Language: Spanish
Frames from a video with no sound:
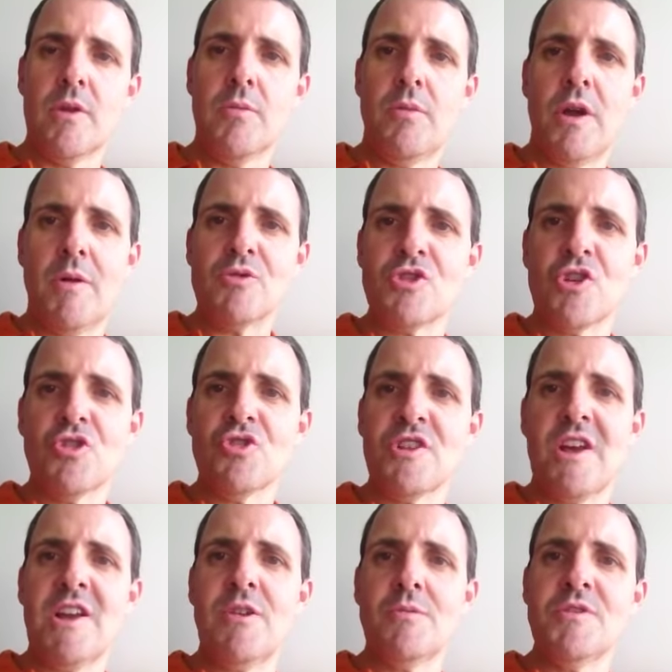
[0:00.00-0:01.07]
Porque a vosotros os
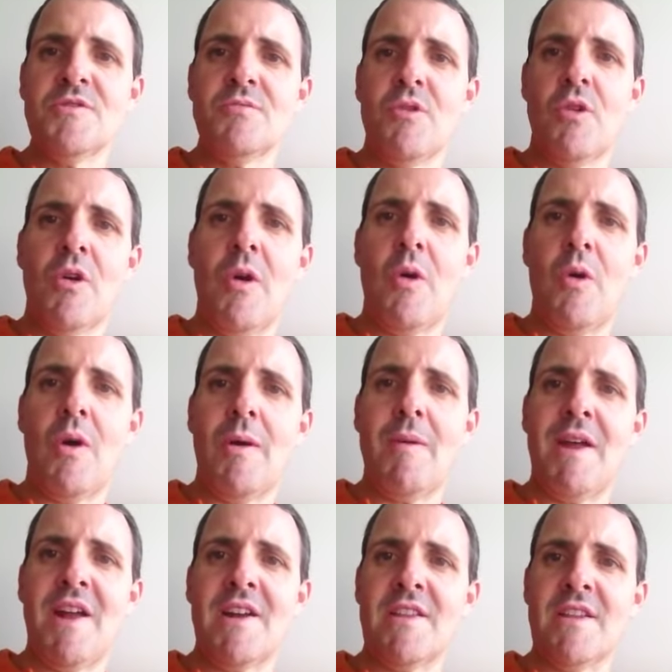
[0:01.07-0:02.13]
da lo mismo
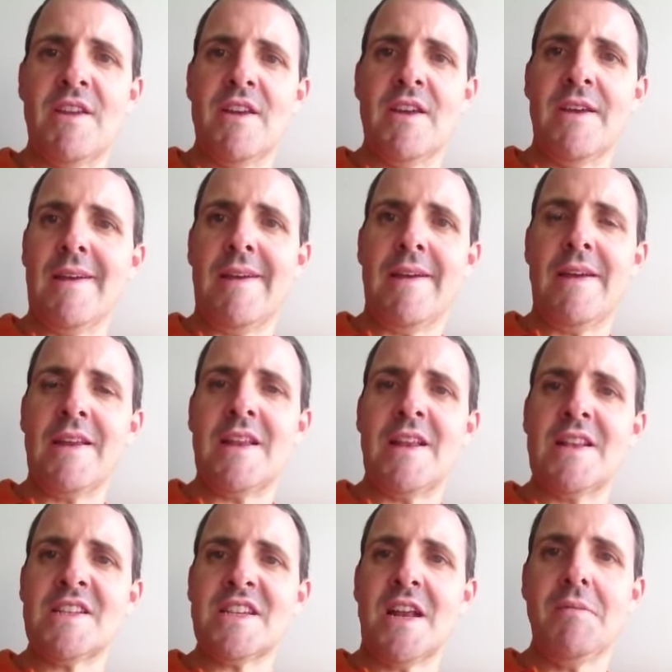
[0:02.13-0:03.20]
hablar
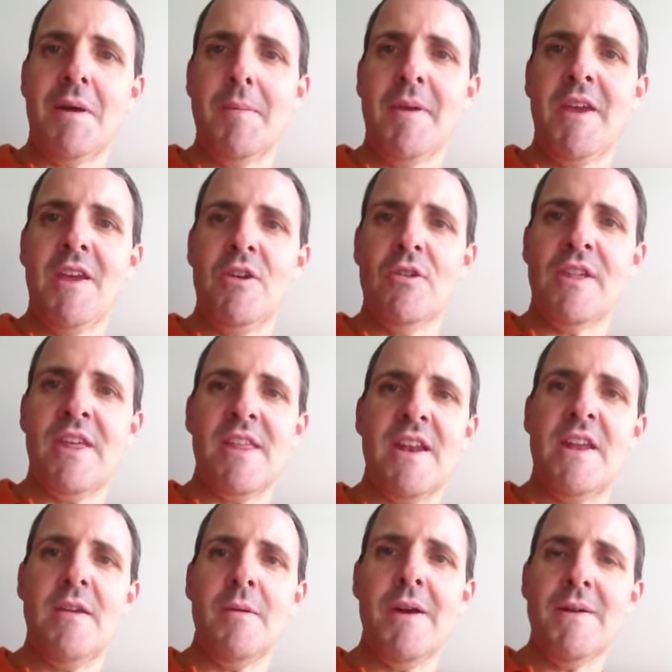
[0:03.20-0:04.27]
del Sálvame o de Adán
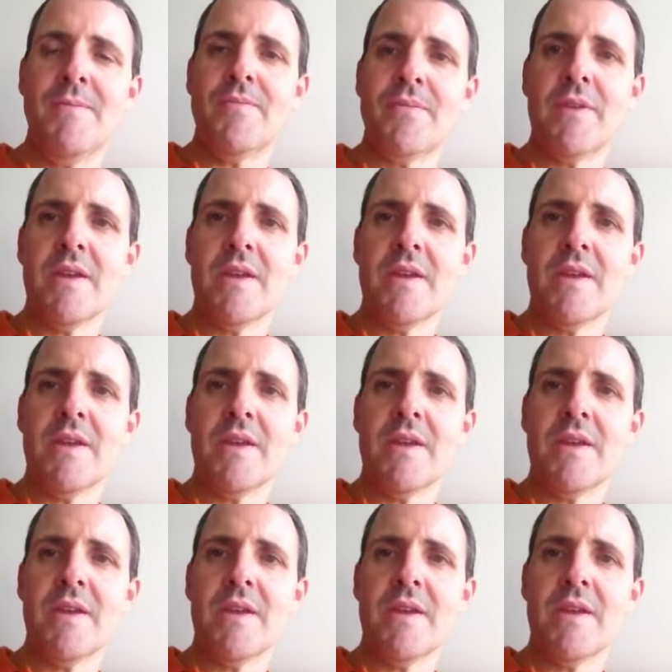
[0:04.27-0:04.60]
y Eva